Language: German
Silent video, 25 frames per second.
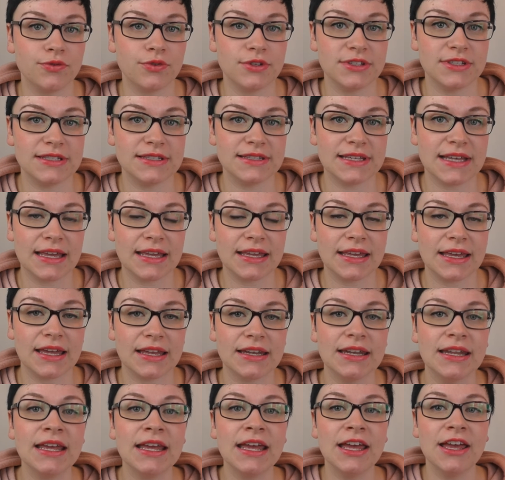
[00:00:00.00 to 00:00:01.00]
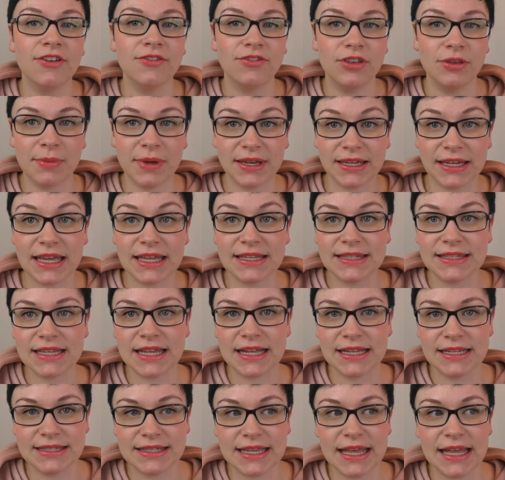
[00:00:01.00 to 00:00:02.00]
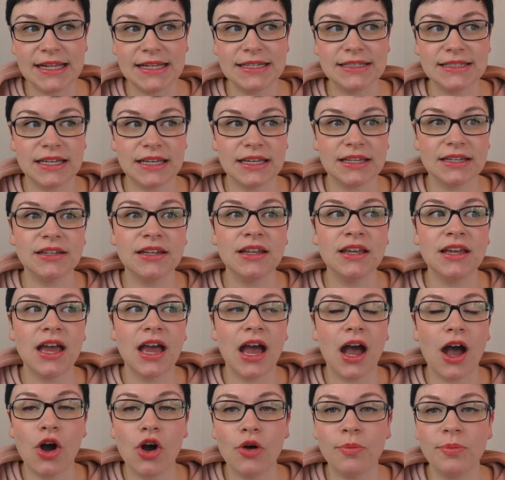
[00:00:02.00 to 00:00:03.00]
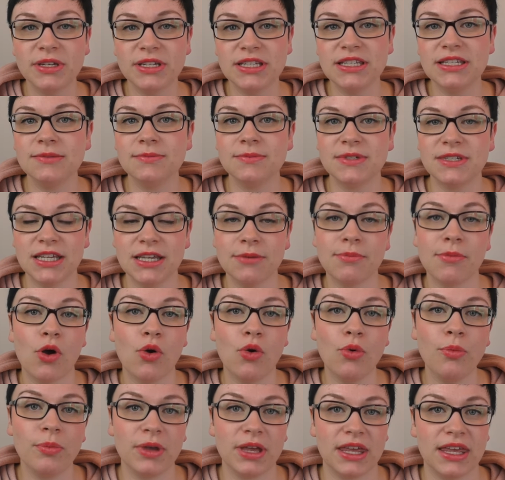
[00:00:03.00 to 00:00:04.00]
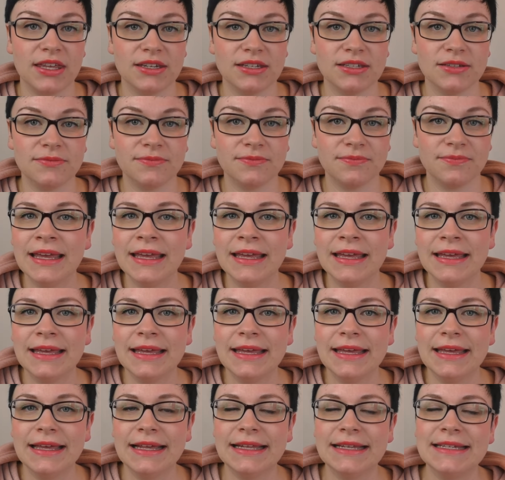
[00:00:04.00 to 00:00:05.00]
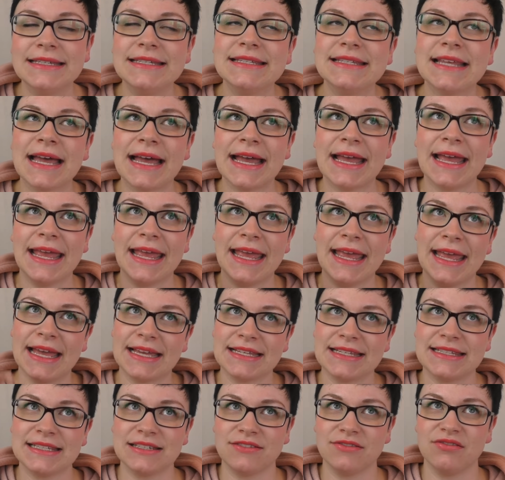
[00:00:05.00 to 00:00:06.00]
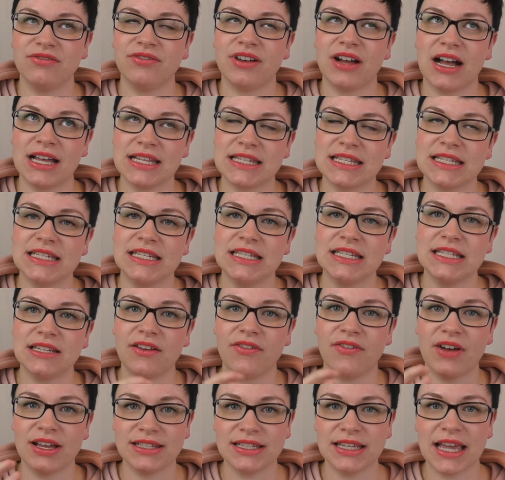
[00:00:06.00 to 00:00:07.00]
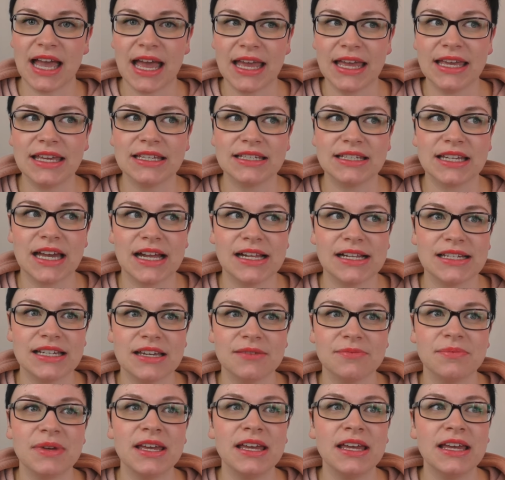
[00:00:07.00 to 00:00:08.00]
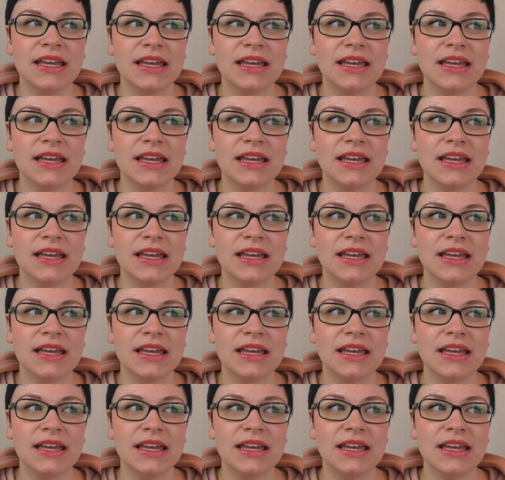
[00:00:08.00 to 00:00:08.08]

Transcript: für sie sein kann, wie man jetzt als Eltern auch mit diesem Thema umgeht. In dieser ersten Phase, die ich quasi eingeteilt habe,